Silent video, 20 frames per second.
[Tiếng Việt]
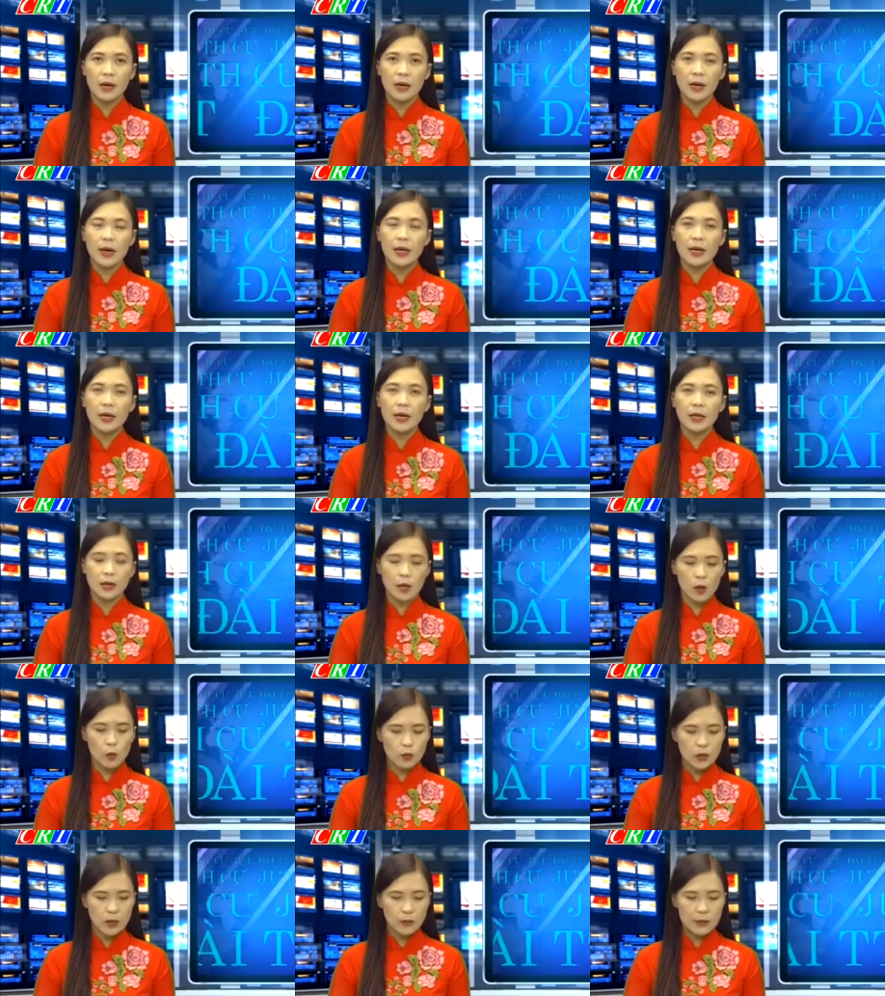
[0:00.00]

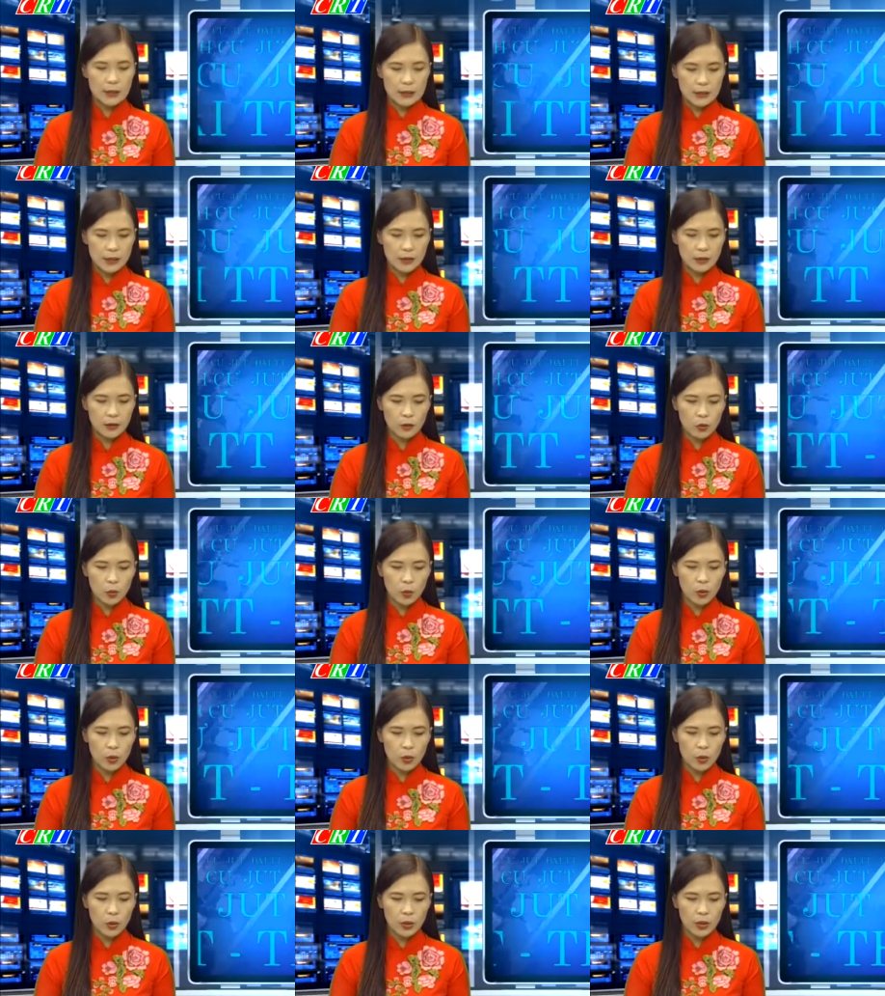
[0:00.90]
2010-2019
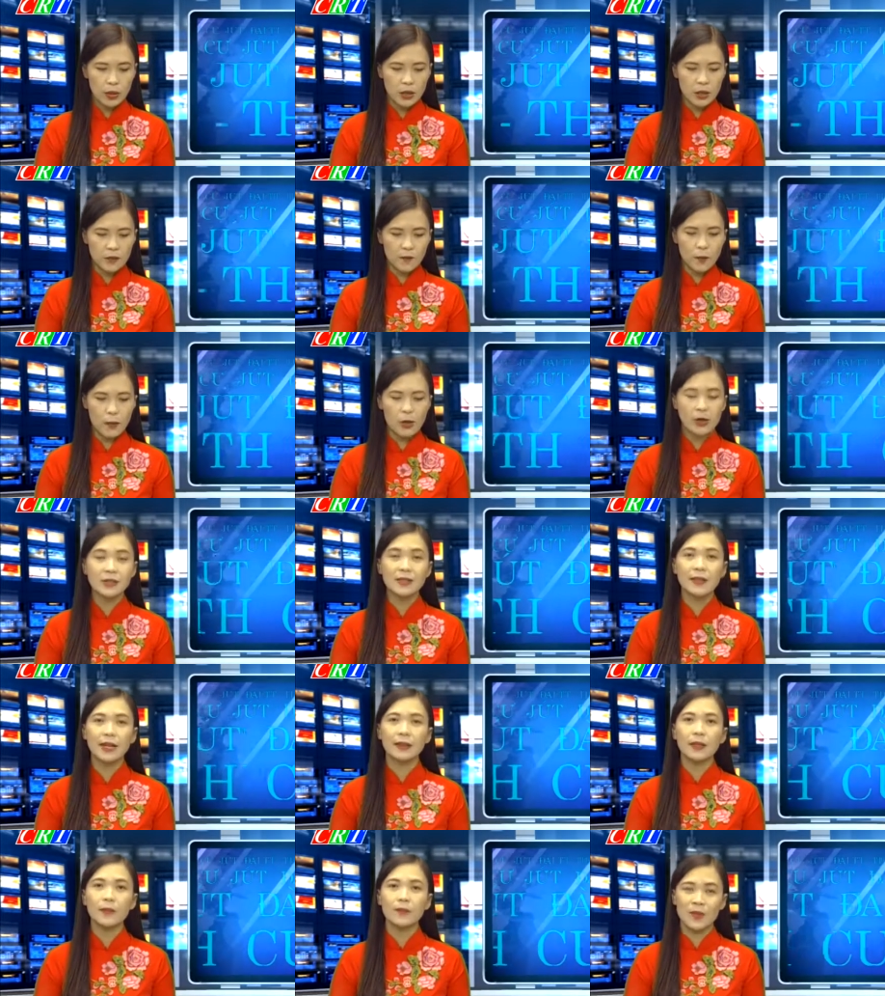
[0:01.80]
của Hội Liên hiệp Phụ nữ
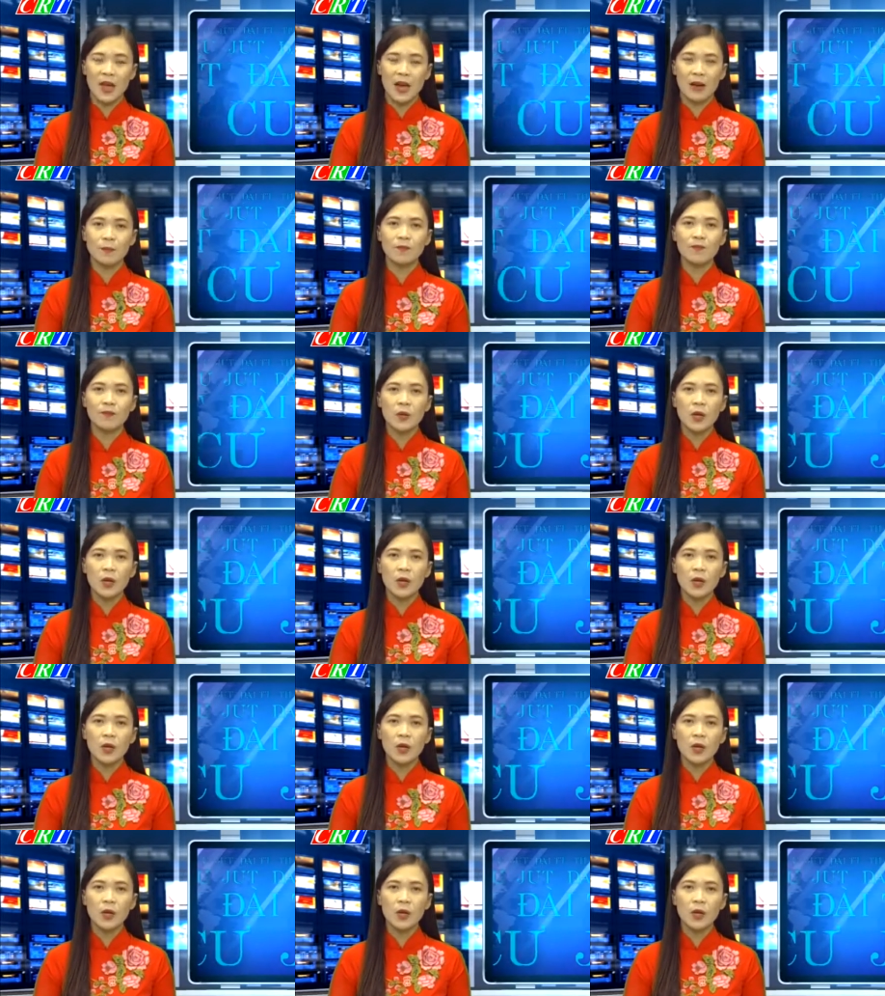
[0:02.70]
xã Tâm Thắng.